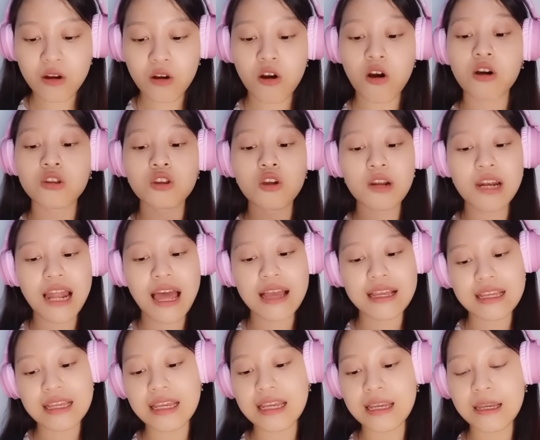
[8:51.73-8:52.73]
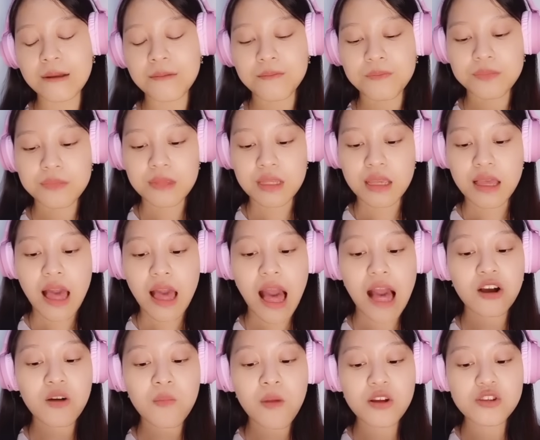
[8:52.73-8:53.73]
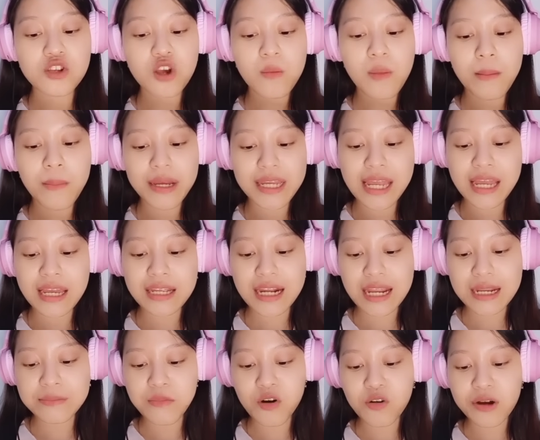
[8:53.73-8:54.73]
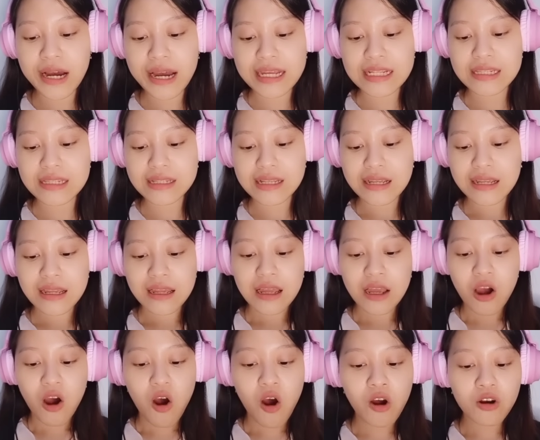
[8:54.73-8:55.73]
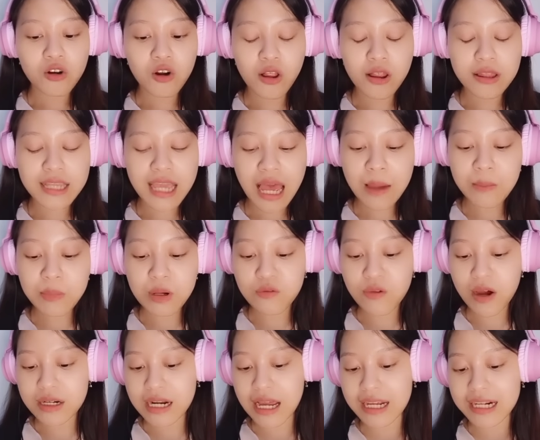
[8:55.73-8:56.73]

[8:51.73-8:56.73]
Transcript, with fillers: kotor lagi. Aku mau coba pakai rainbow guys. Odolnya berwarna